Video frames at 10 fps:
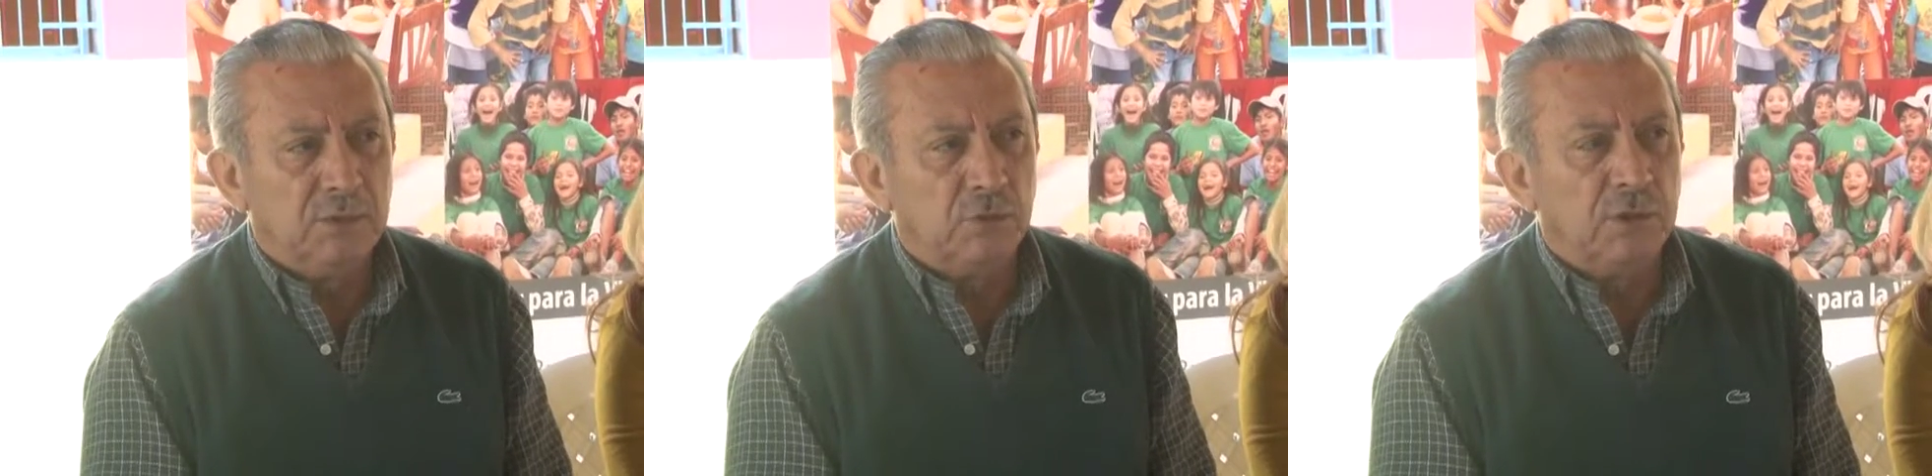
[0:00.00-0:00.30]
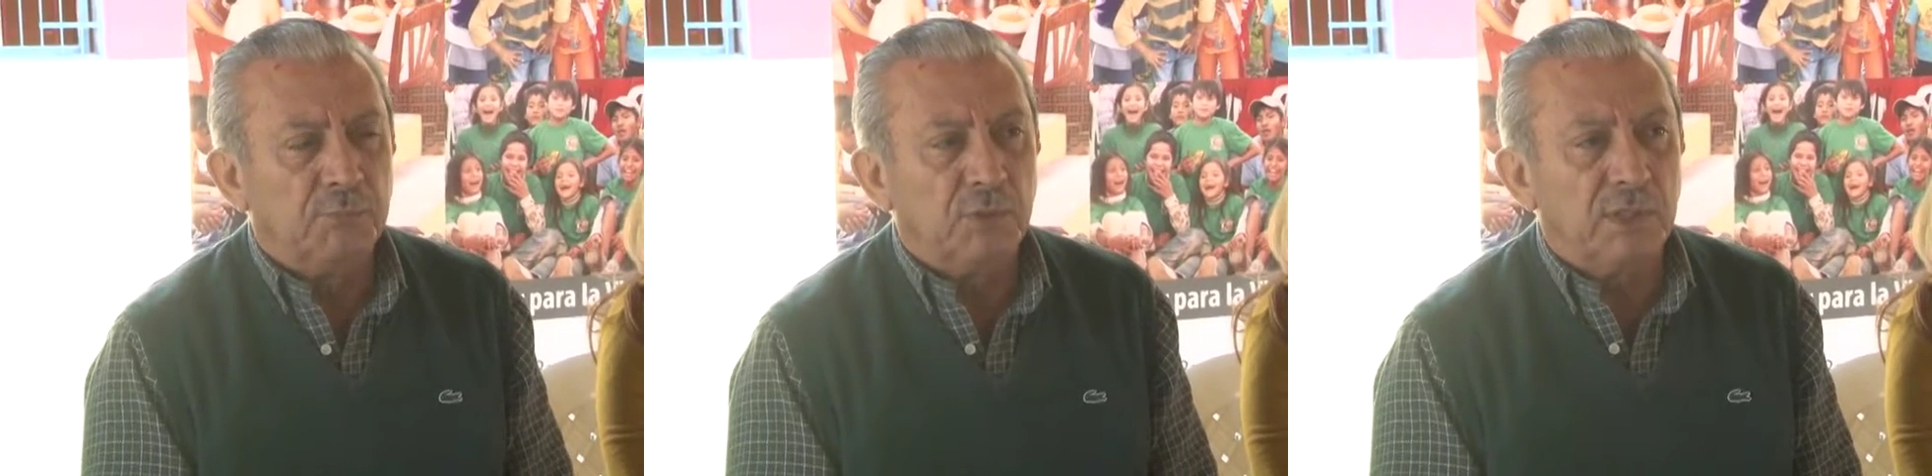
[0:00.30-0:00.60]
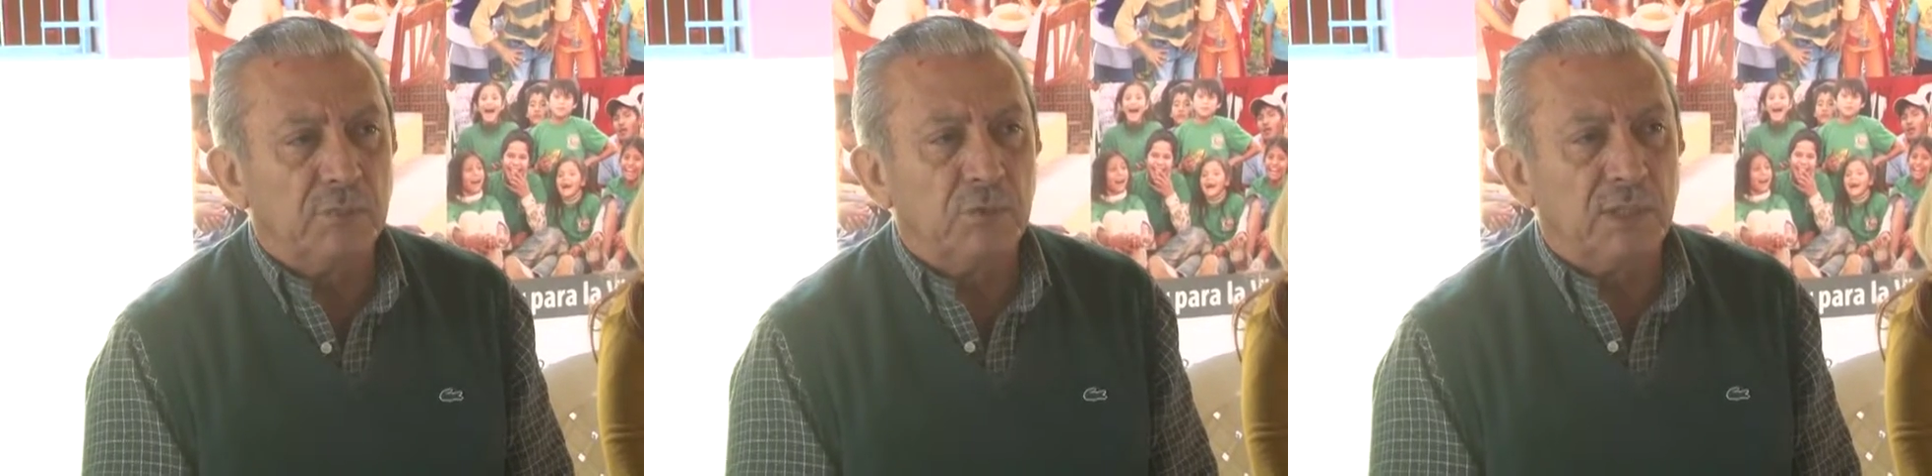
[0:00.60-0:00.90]
donde
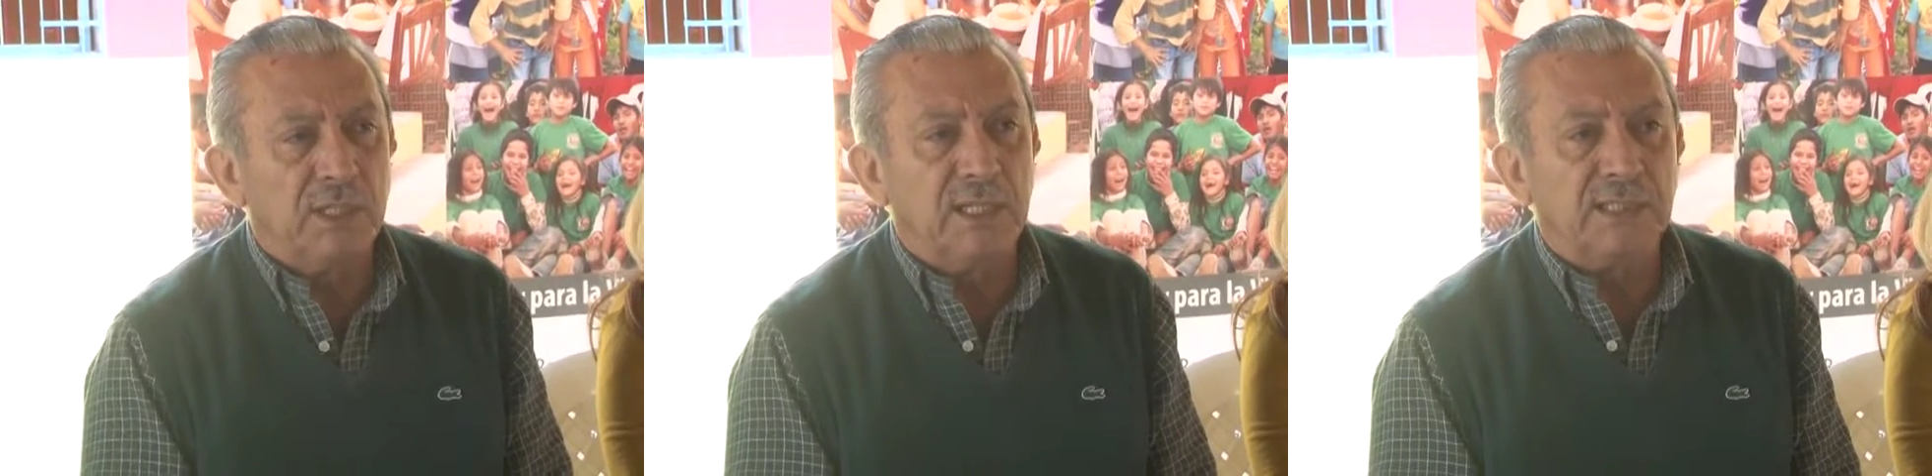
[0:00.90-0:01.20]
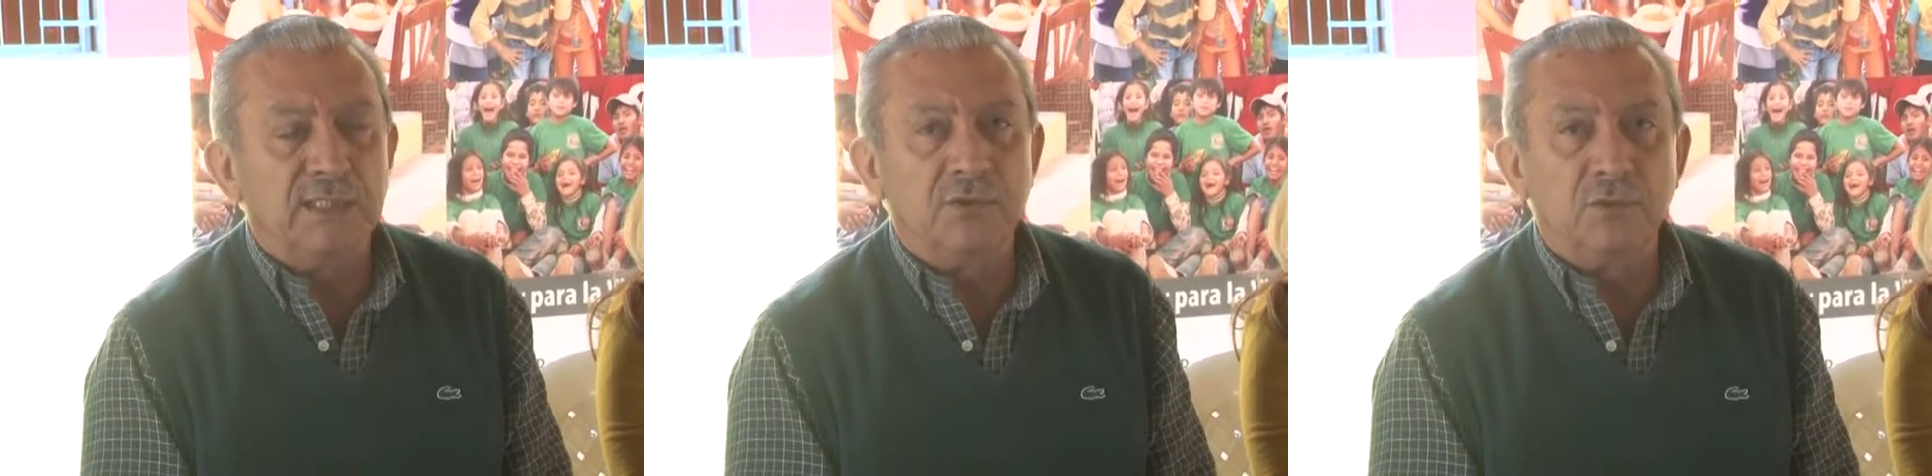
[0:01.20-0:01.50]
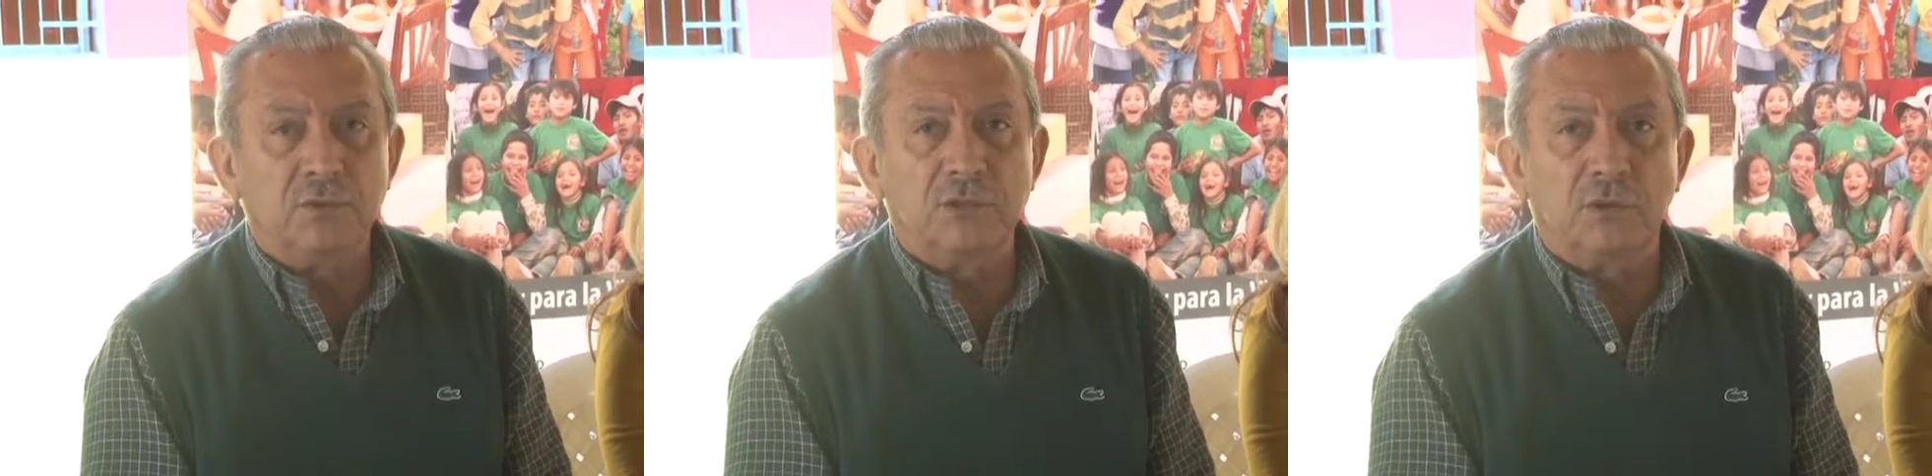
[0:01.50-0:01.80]
podremos darle
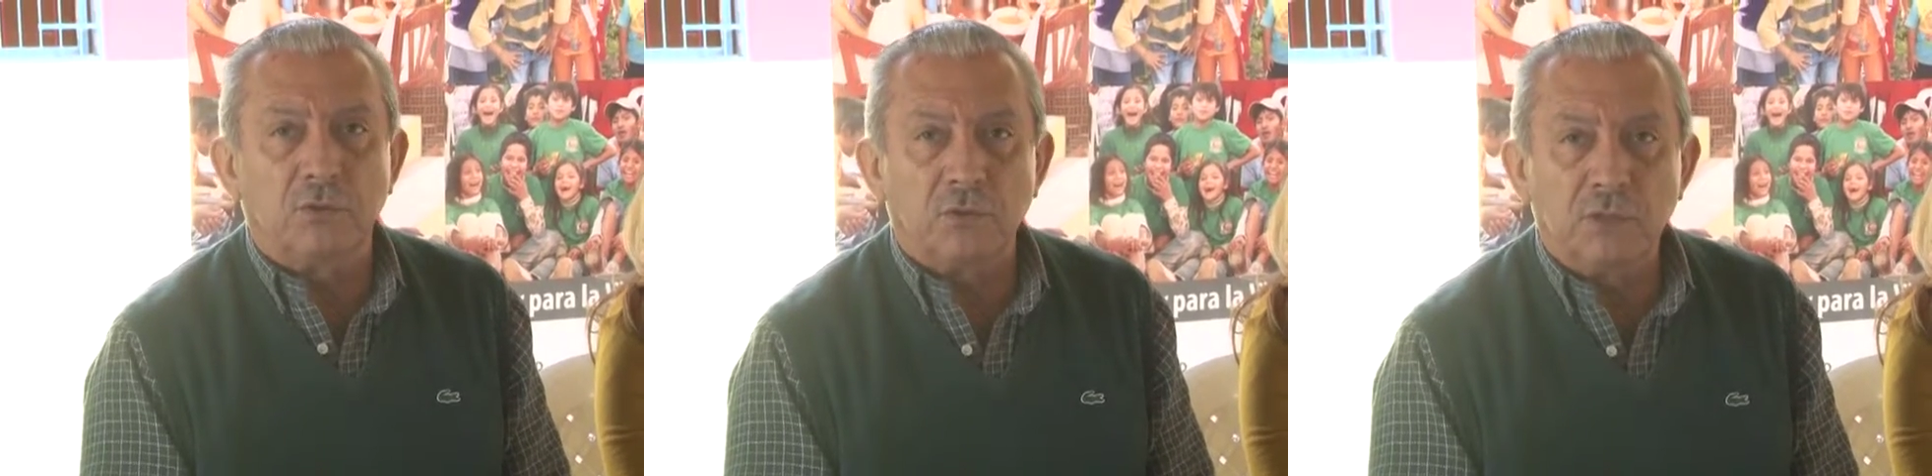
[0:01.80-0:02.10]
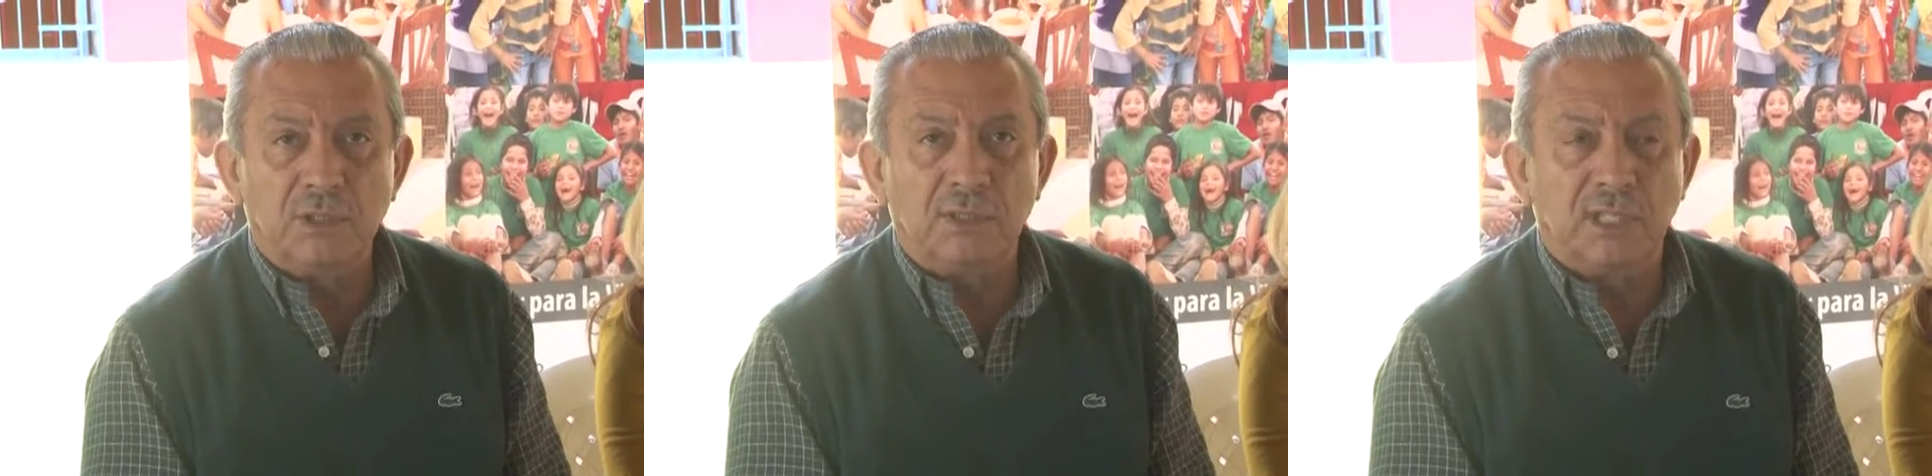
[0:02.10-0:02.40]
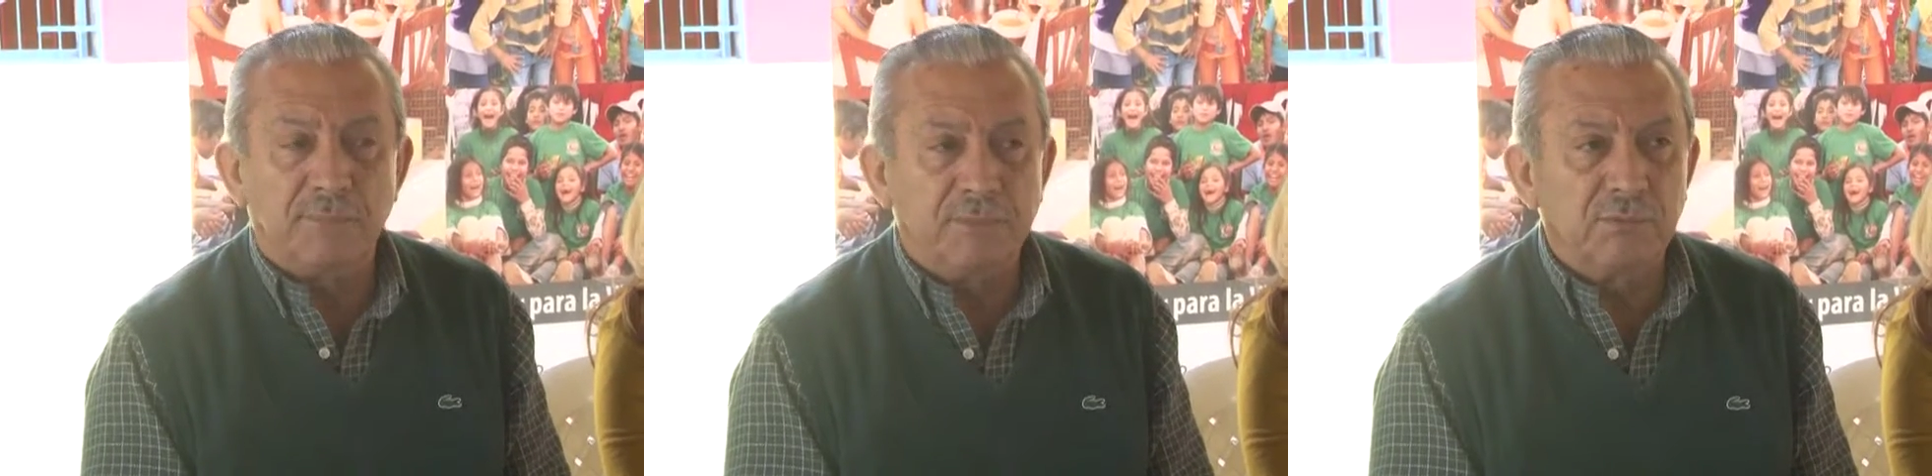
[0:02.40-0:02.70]
atención psicológica,
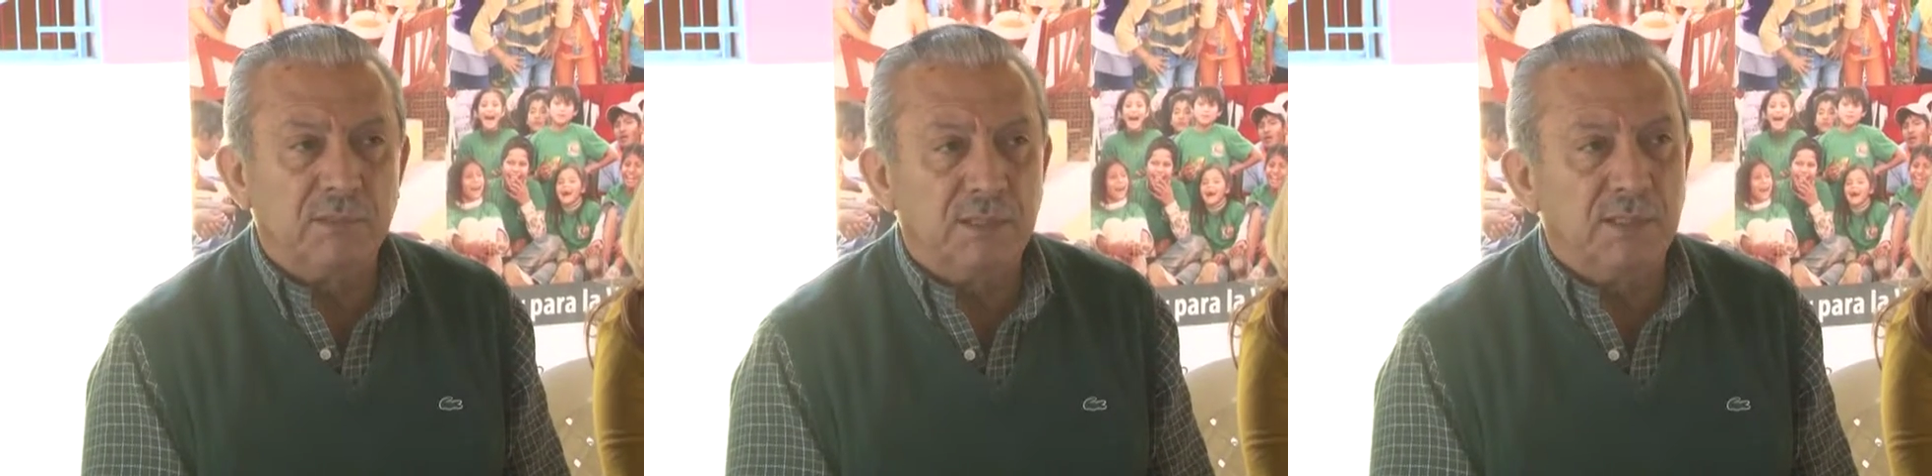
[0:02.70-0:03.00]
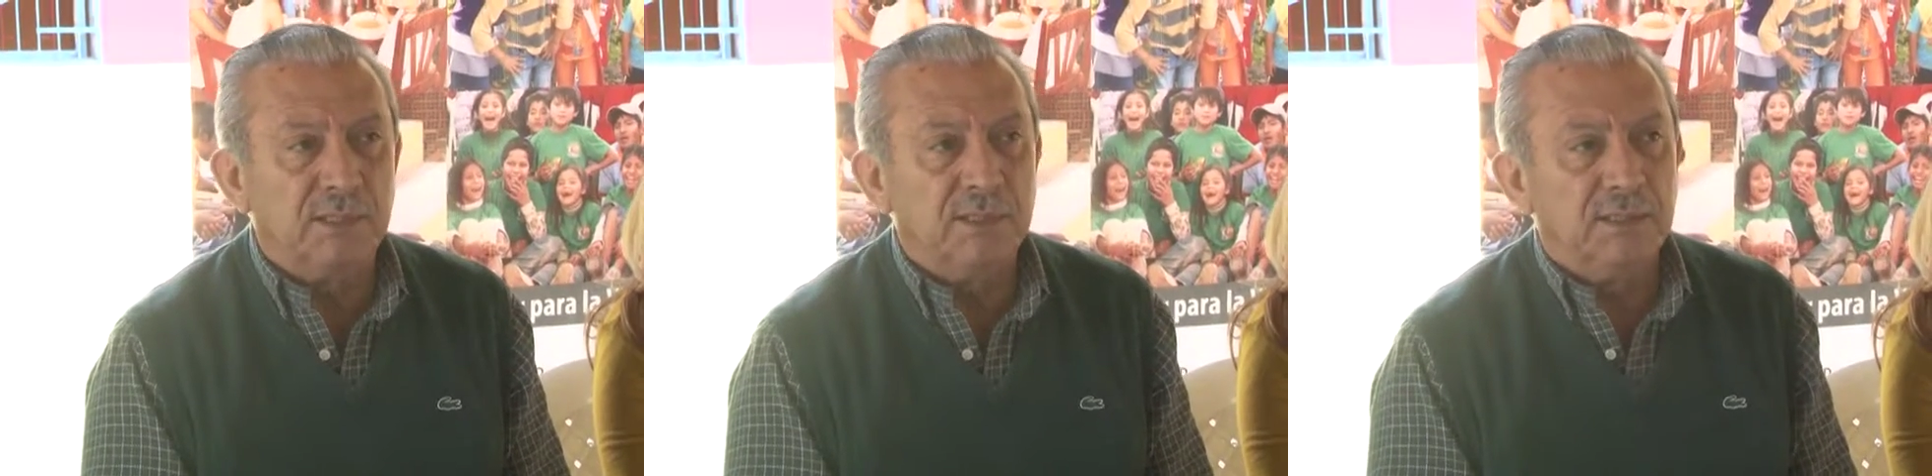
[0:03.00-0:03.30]
terapéutica